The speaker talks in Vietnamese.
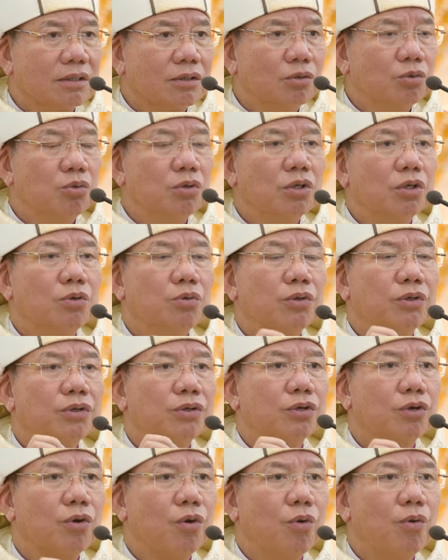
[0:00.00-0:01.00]
luôn
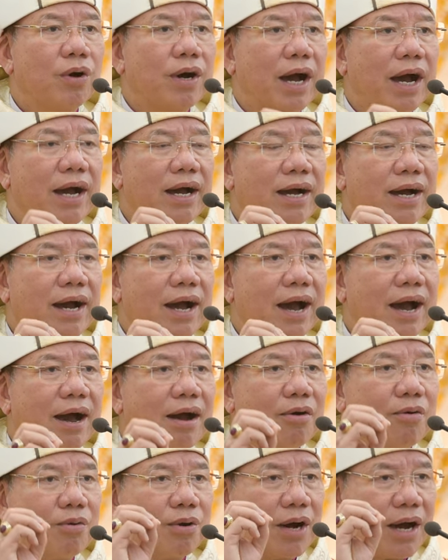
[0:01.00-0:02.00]
luôn cố gắng
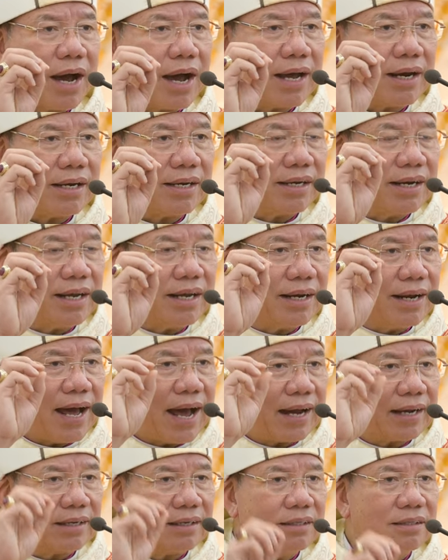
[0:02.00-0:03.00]
khao khát để
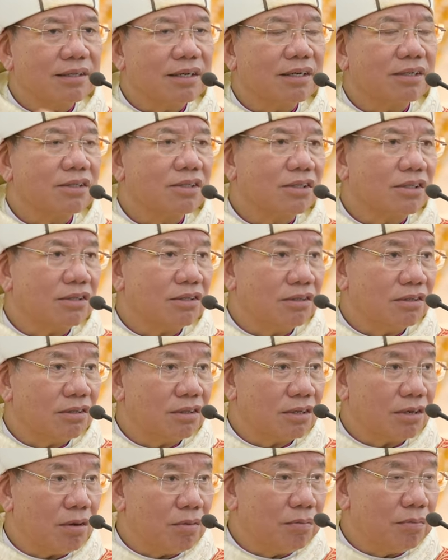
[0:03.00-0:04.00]
đạt được sự
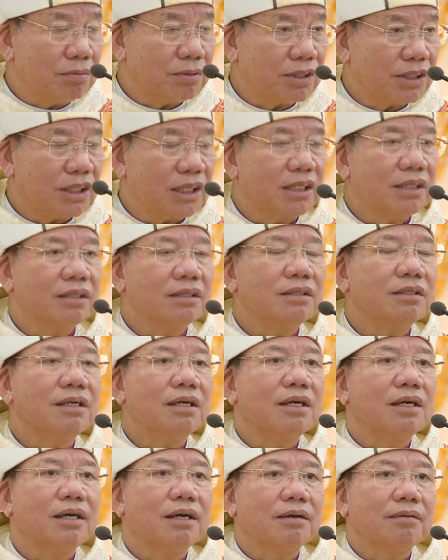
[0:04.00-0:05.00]
công chính
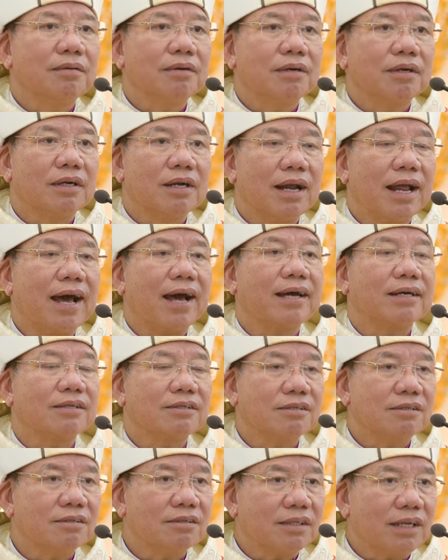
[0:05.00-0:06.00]
là
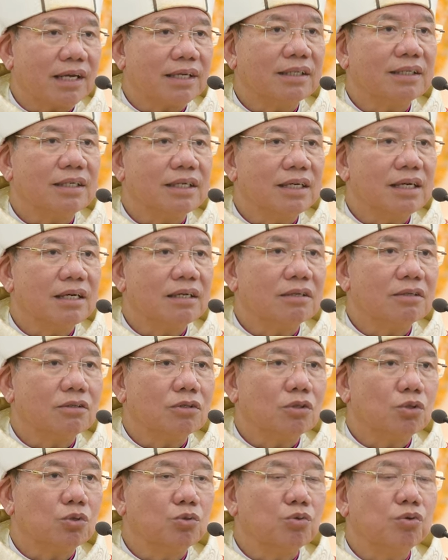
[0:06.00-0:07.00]
sự thánh thiện
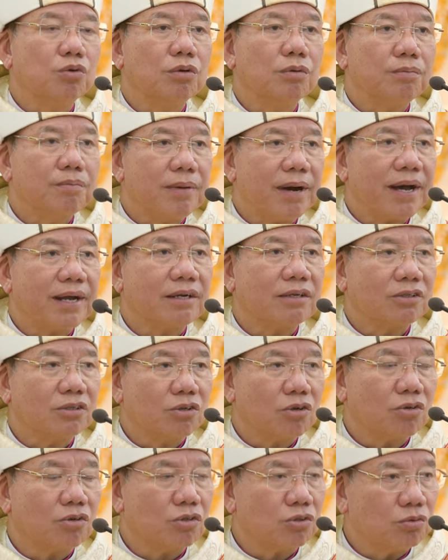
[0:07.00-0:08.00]
Chúa ban
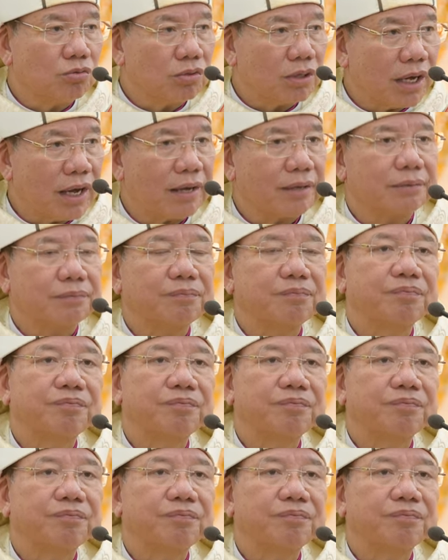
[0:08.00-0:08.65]
cho chúng ta.